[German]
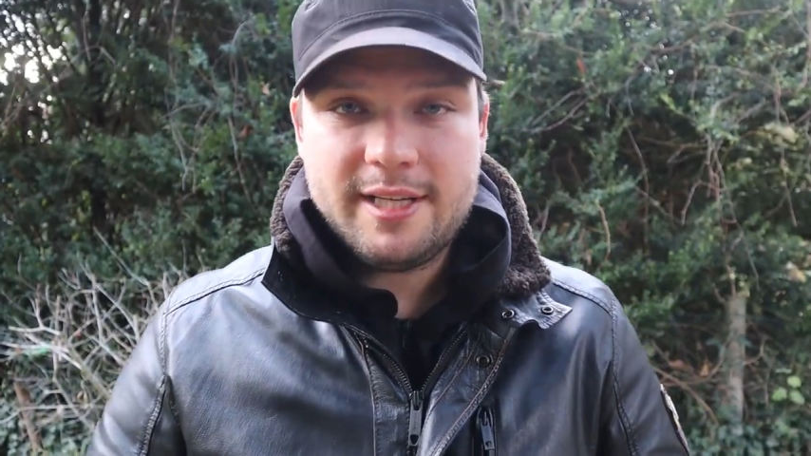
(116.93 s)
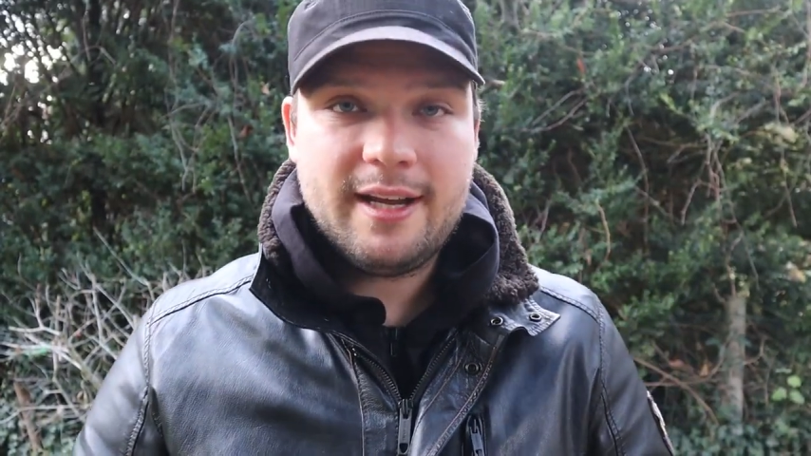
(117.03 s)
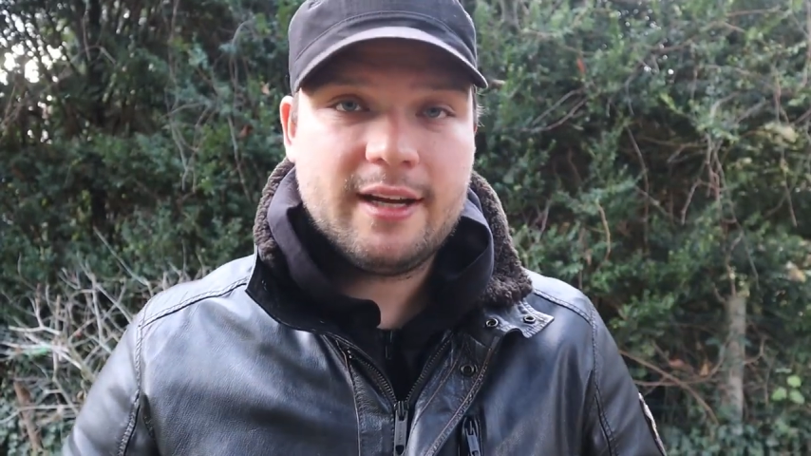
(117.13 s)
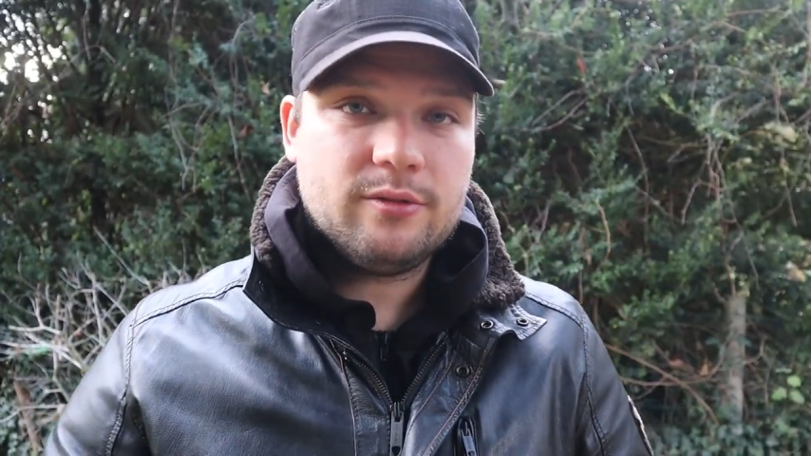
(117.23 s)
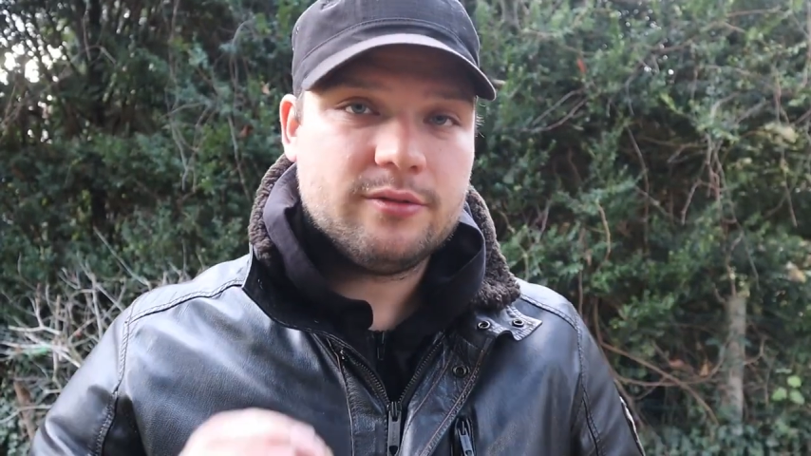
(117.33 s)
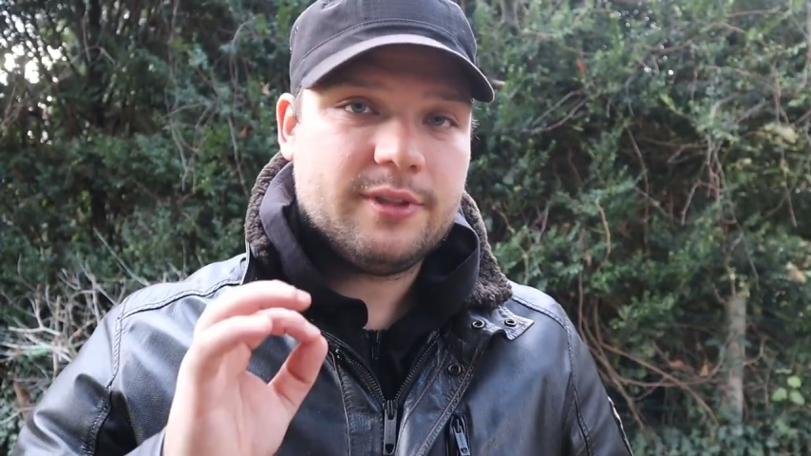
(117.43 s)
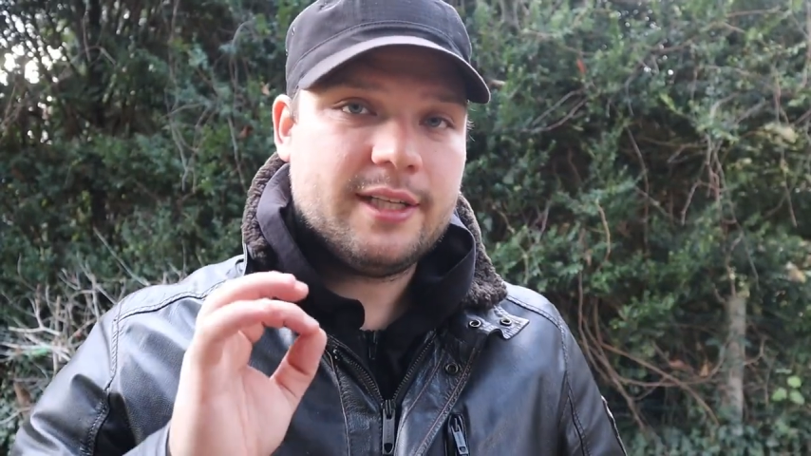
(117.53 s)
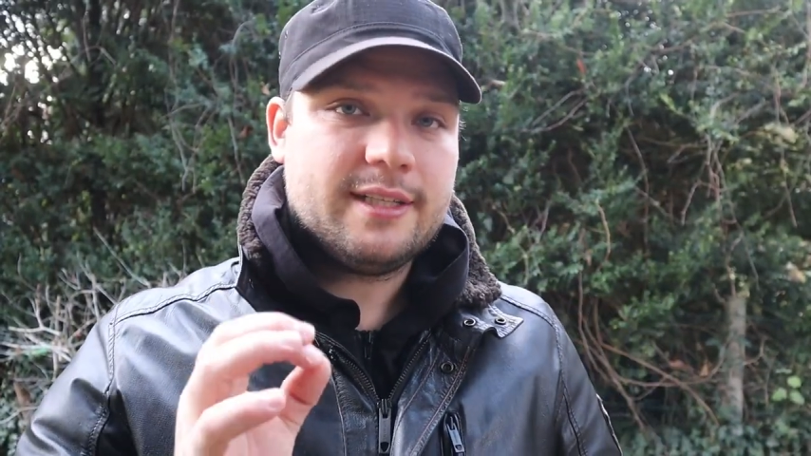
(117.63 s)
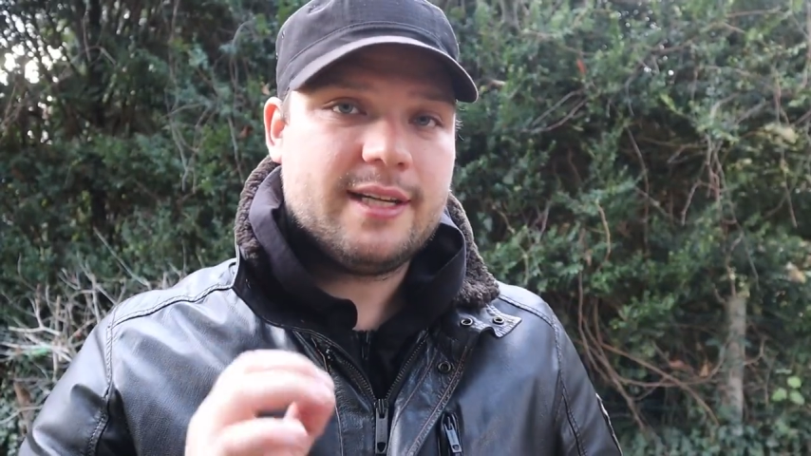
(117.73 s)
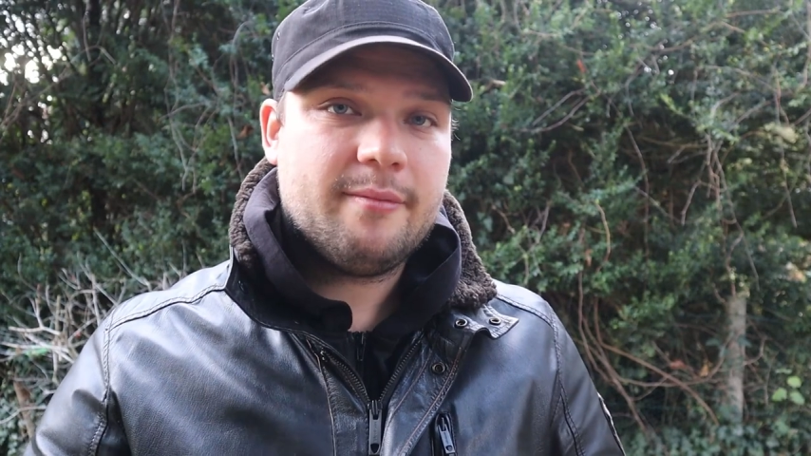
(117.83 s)
lang und
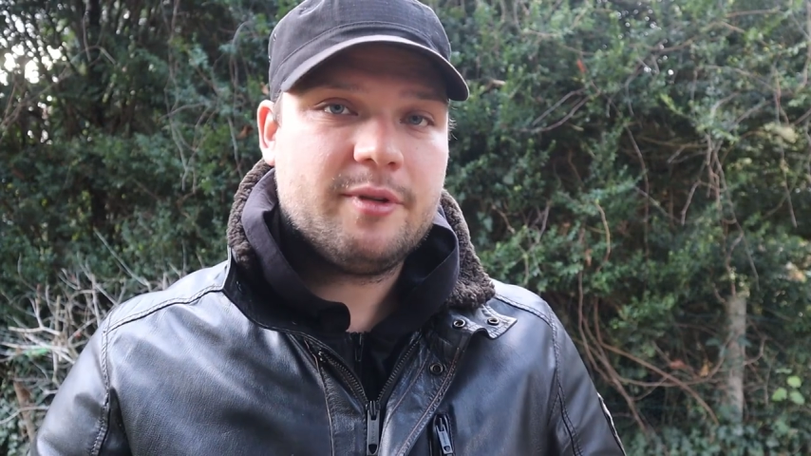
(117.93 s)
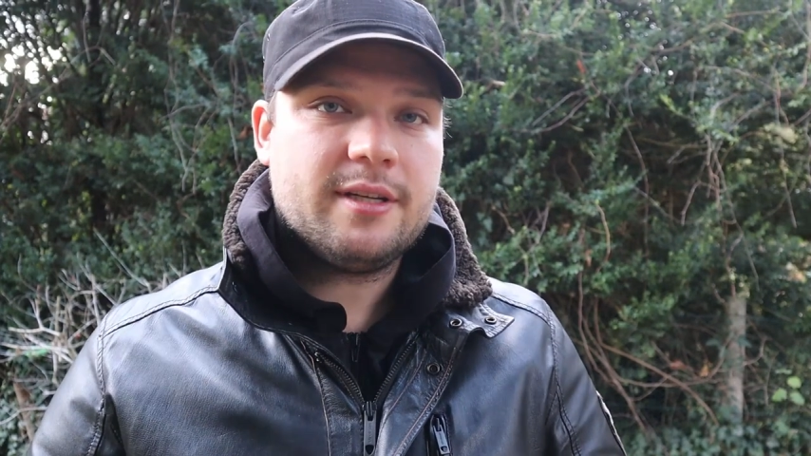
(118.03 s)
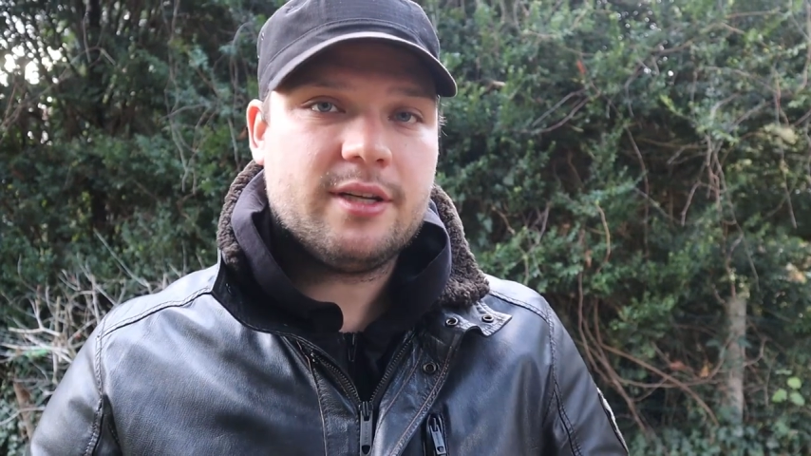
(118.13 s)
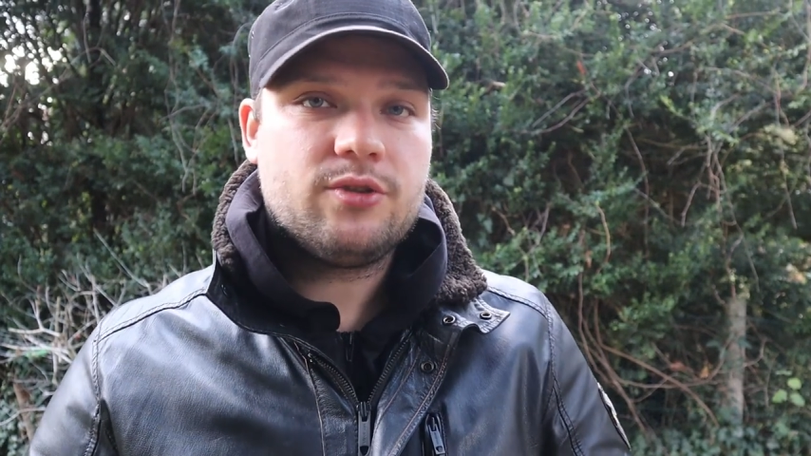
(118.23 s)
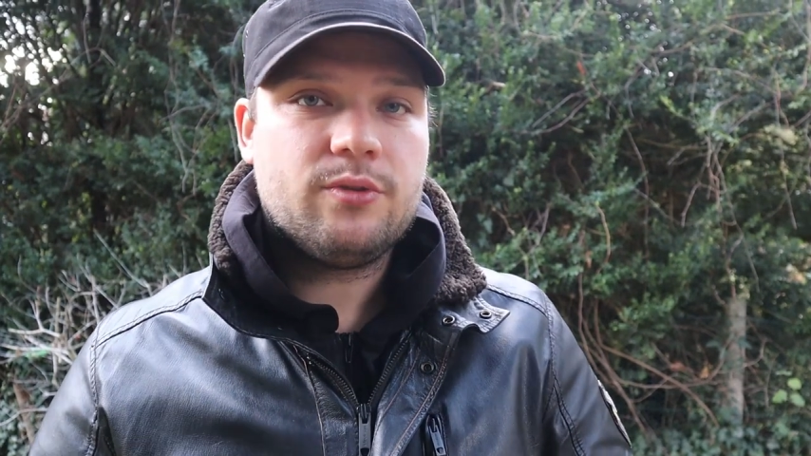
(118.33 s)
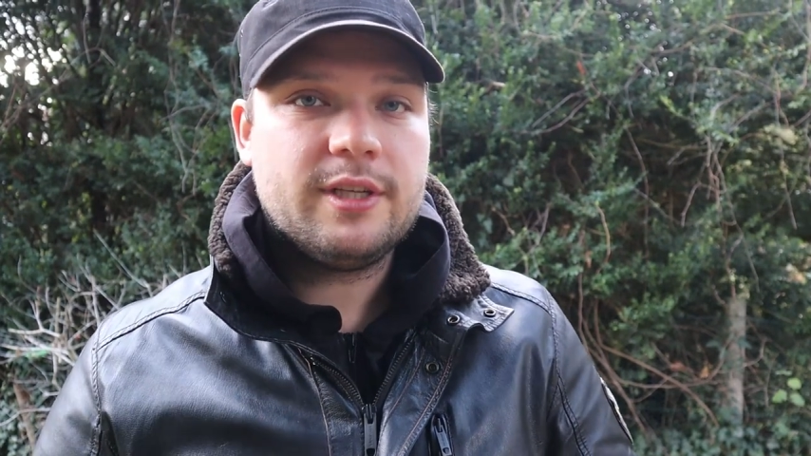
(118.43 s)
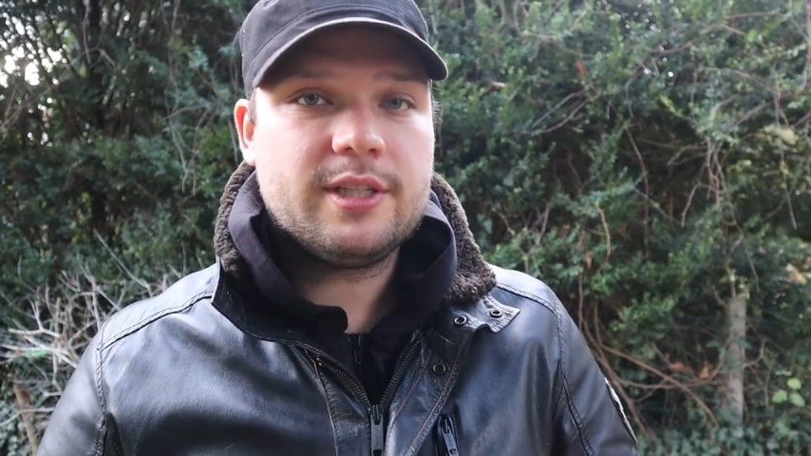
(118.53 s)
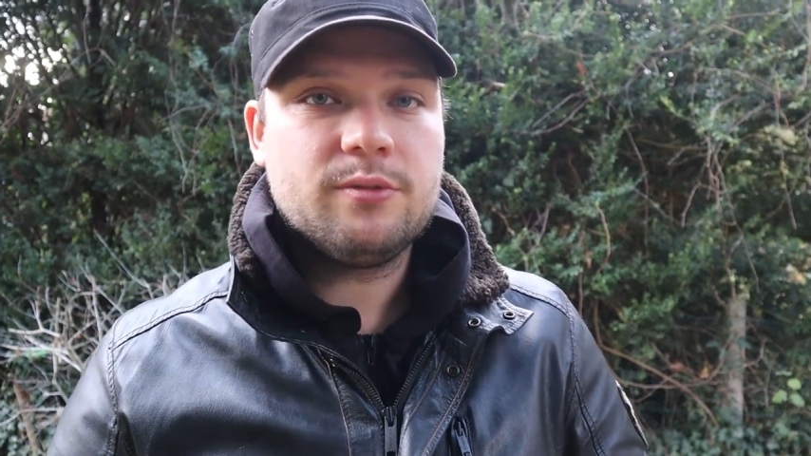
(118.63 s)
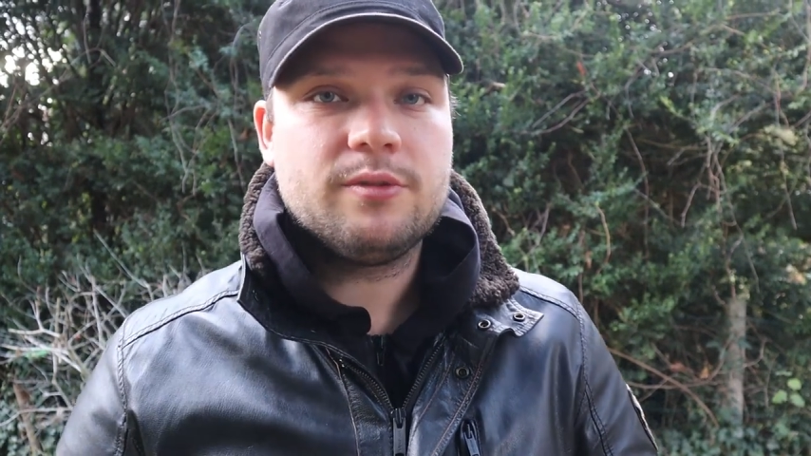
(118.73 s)
fällt damit natürlich